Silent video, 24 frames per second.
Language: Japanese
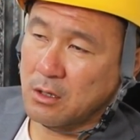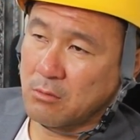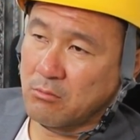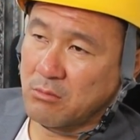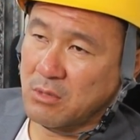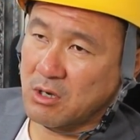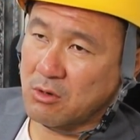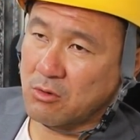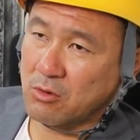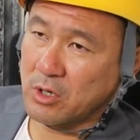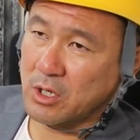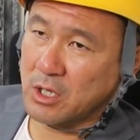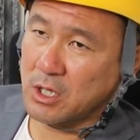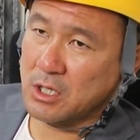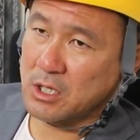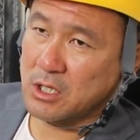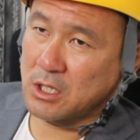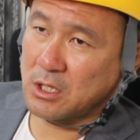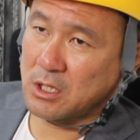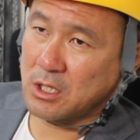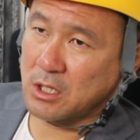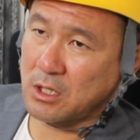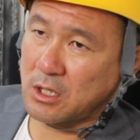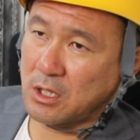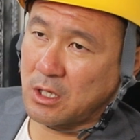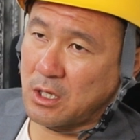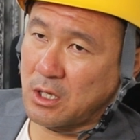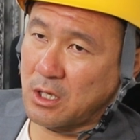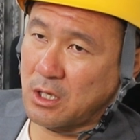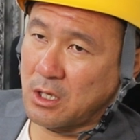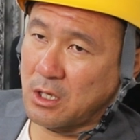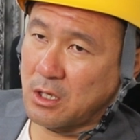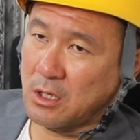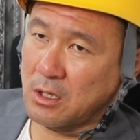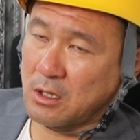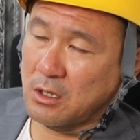まあこれ聞いて
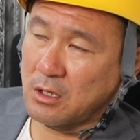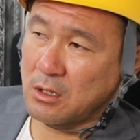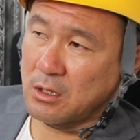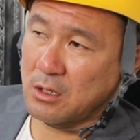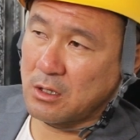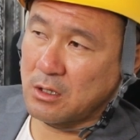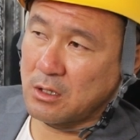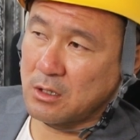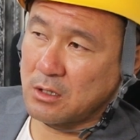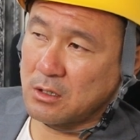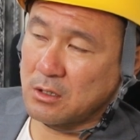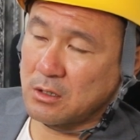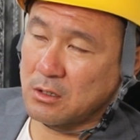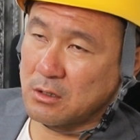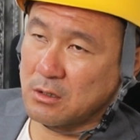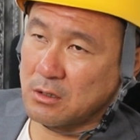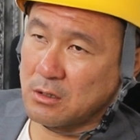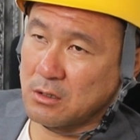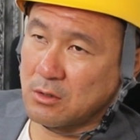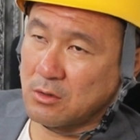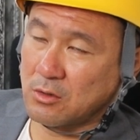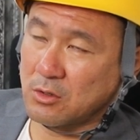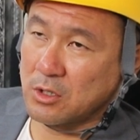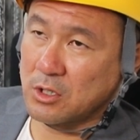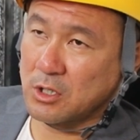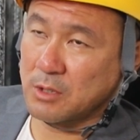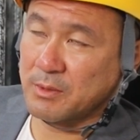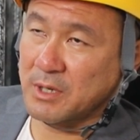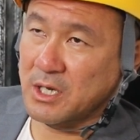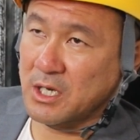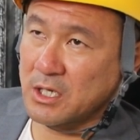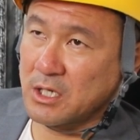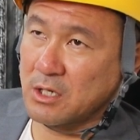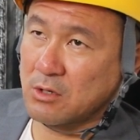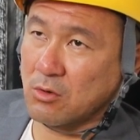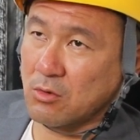て俺
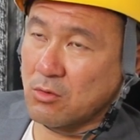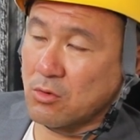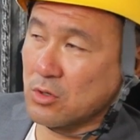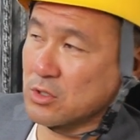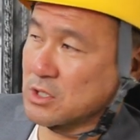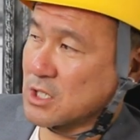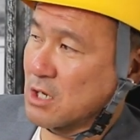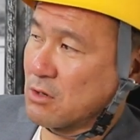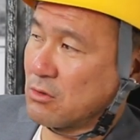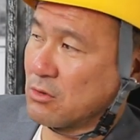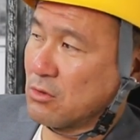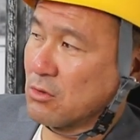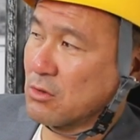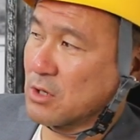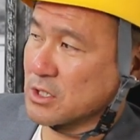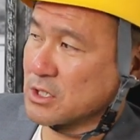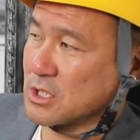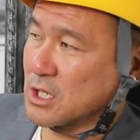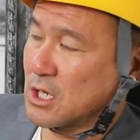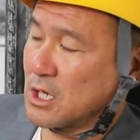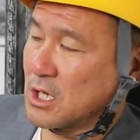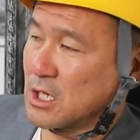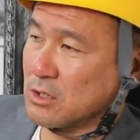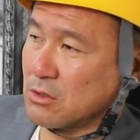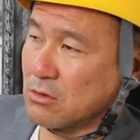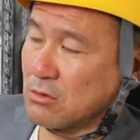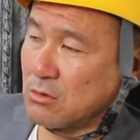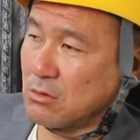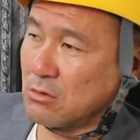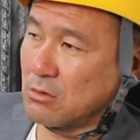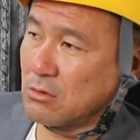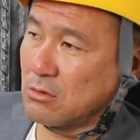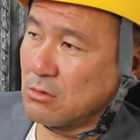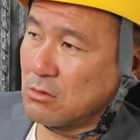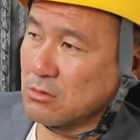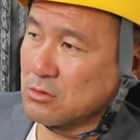まあ一個これ最後言おうかじゃああの
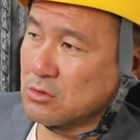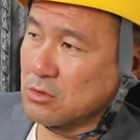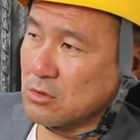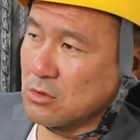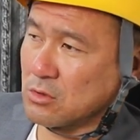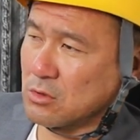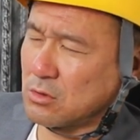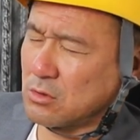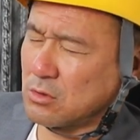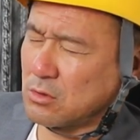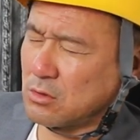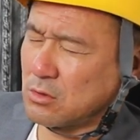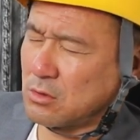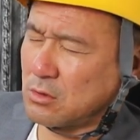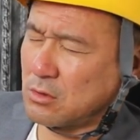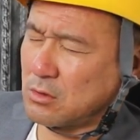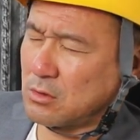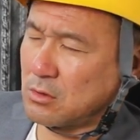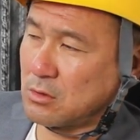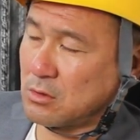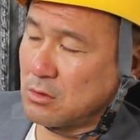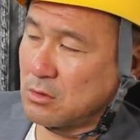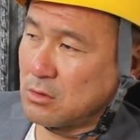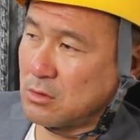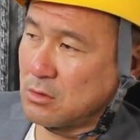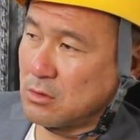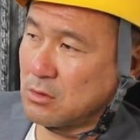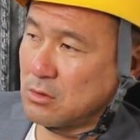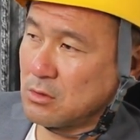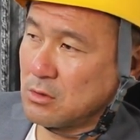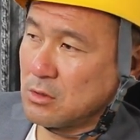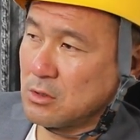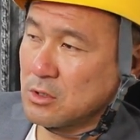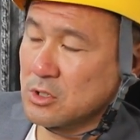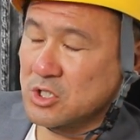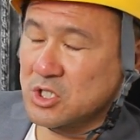その
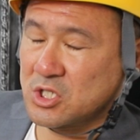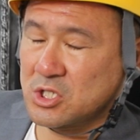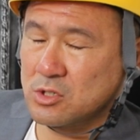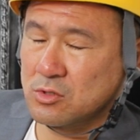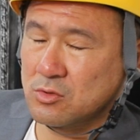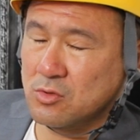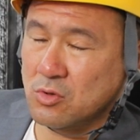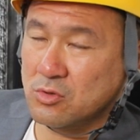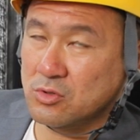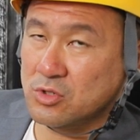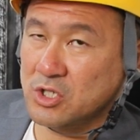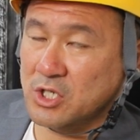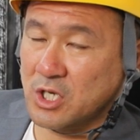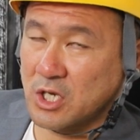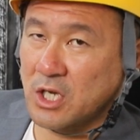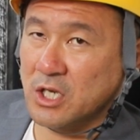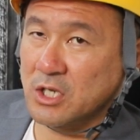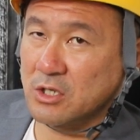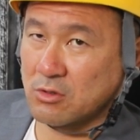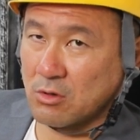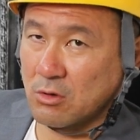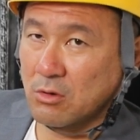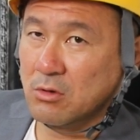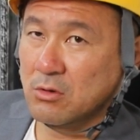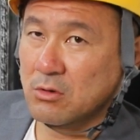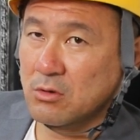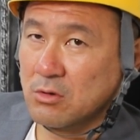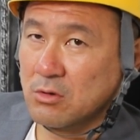申告してない人